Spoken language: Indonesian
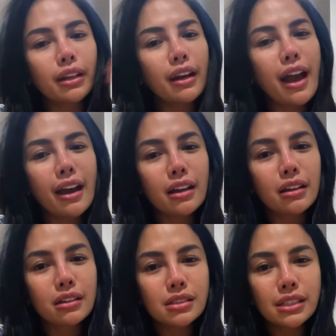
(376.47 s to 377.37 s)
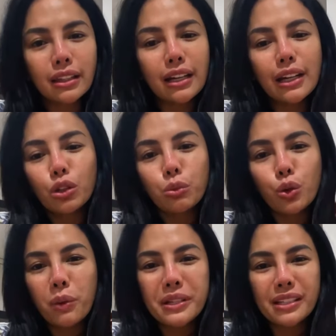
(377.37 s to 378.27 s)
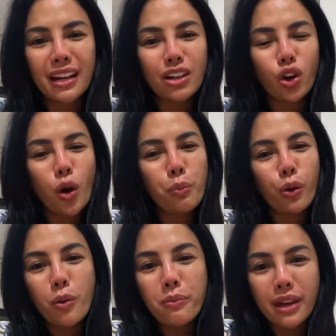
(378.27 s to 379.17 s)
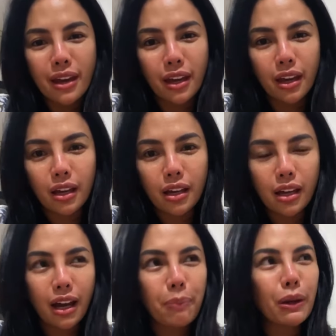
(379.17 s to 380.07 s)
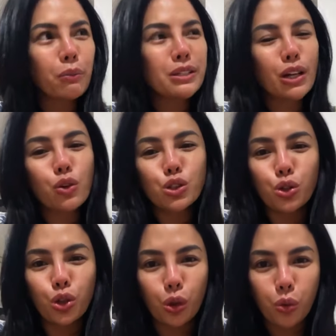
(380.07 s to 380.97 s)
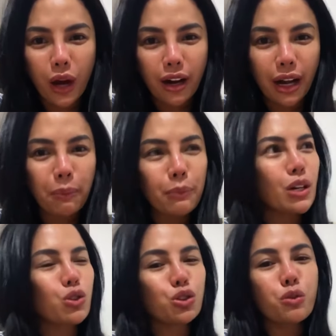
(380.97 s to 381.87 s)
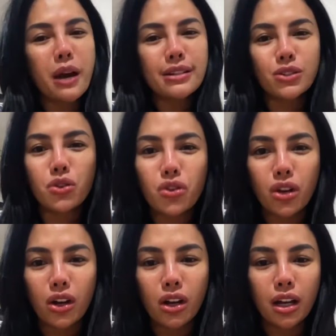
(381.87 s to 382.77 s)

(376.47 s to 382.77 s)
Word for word: Tenang, setan di tubuh gue bisa diajak kompromi kapan bisa gue suruh keluar kapan bisa gue suruh masuk